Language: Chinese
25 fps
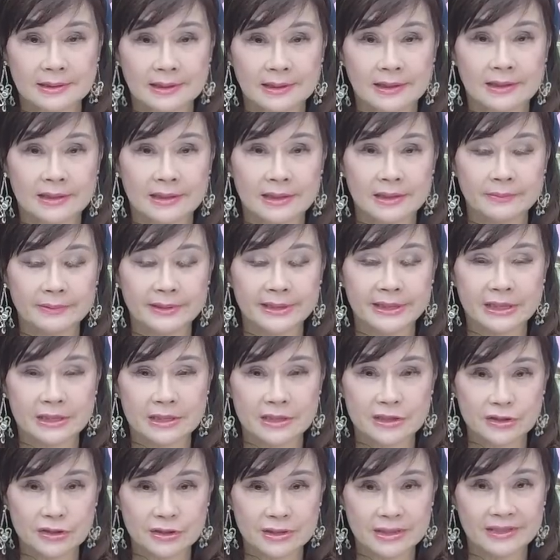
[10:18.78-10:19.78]
呢，因为你
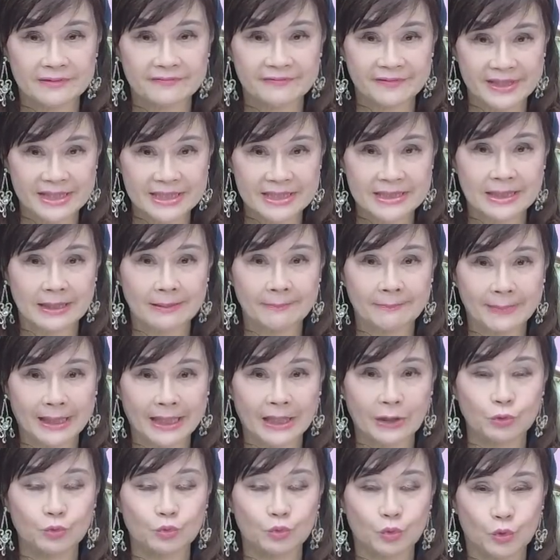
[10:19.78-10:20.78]
的事业非常
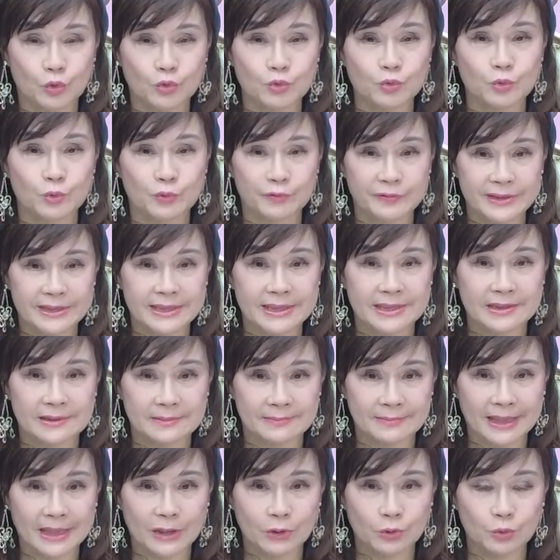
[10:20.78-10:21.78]
忙碌，工作非常的
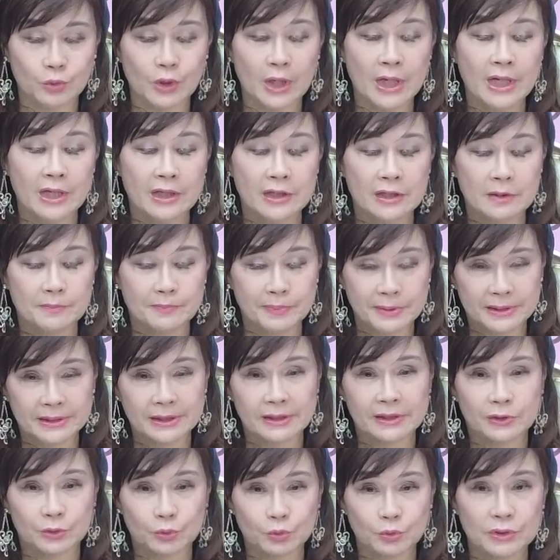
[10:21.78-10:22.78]
忙碌，又碰
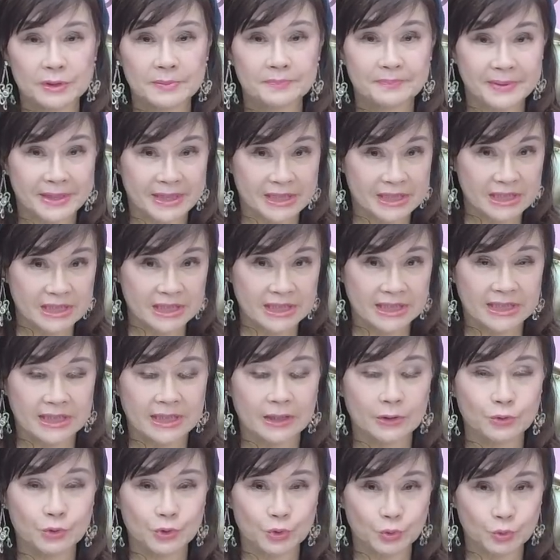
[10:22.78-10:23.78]
到很多的瓶颈
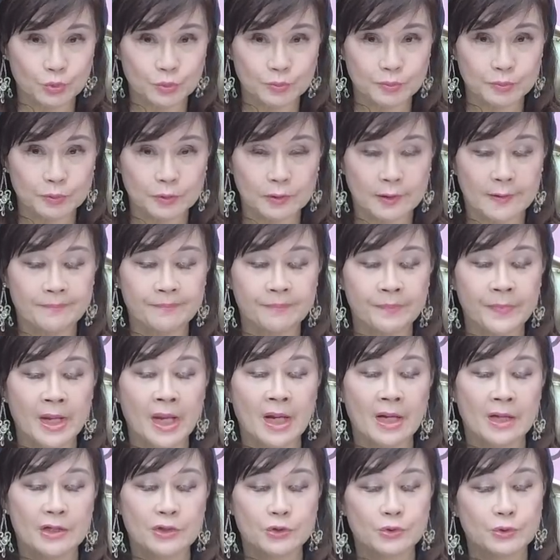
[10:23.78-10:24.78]
要去突破，
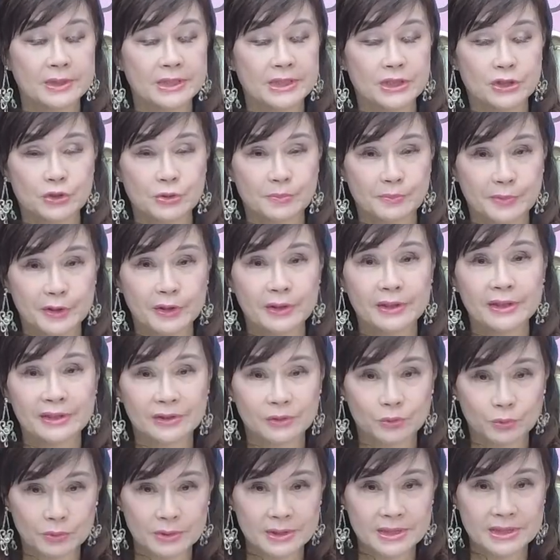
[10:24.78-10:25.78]
所以你就没有
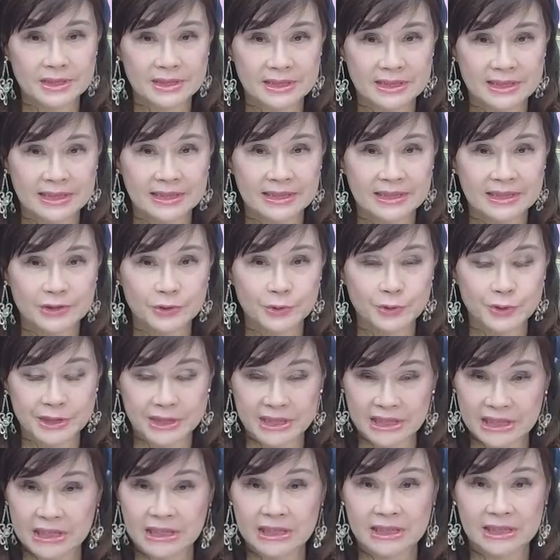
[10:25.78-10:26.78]
很多的时间呢去
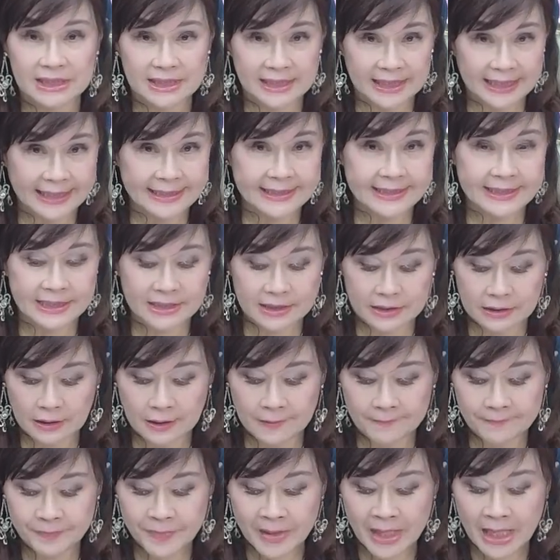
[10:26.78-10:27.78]
经营你的感情
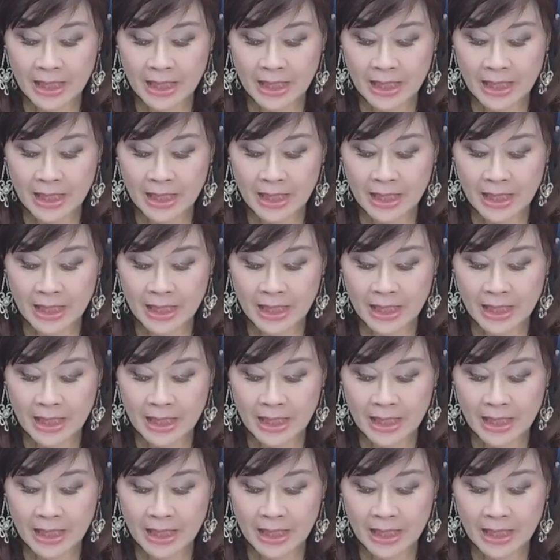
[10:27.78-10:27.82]
哦。